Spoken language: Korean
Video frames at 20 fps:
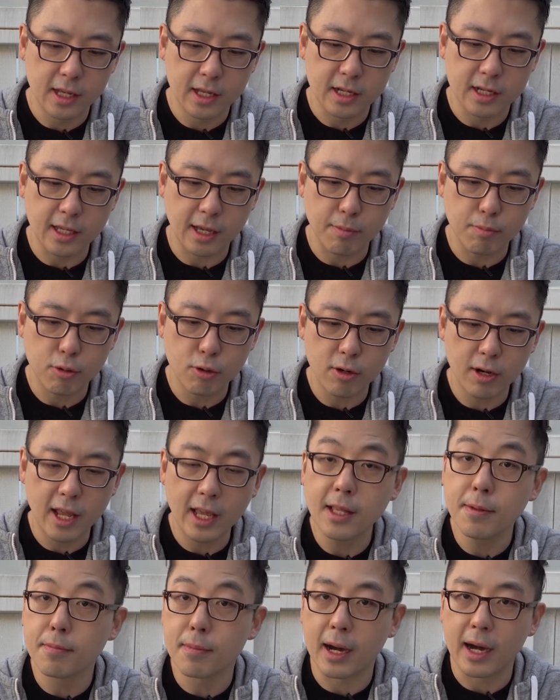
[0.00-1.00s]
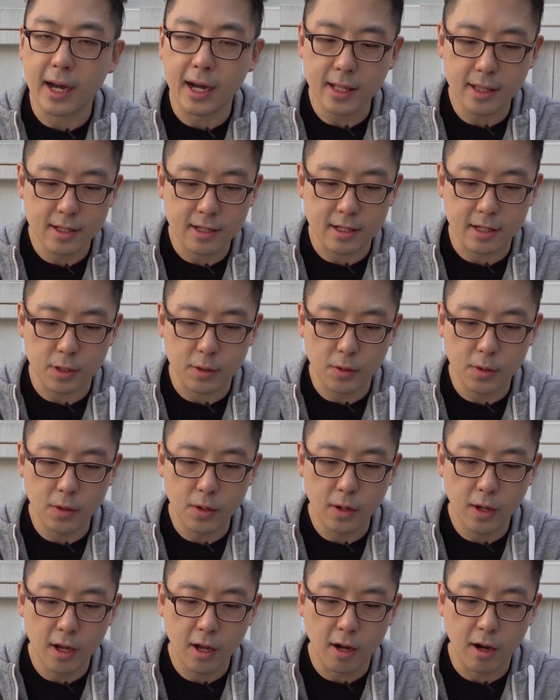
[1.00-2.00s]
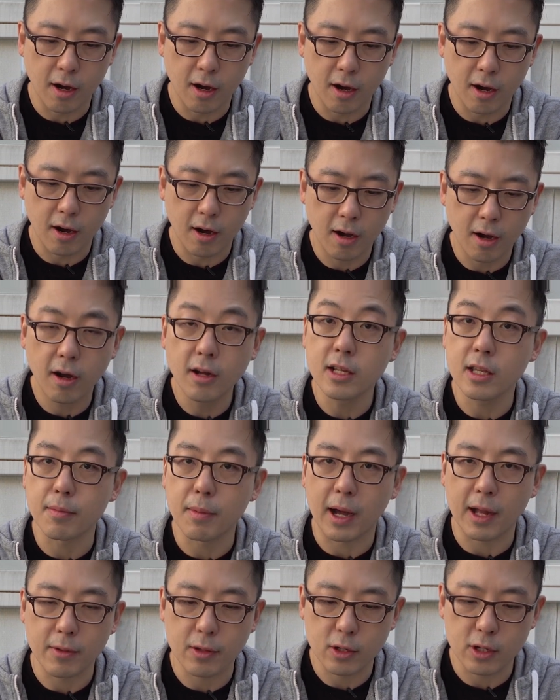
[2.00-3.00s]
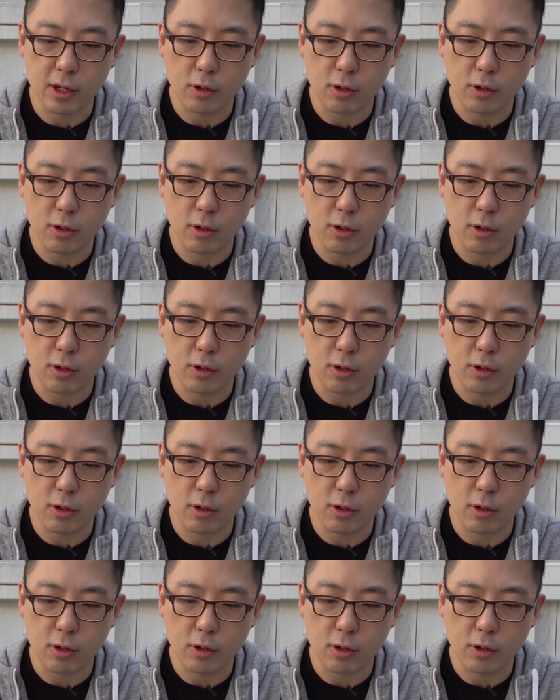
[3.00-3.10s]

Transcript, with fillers: 그냥 플레인 맛 그리고 어, 허니 맛,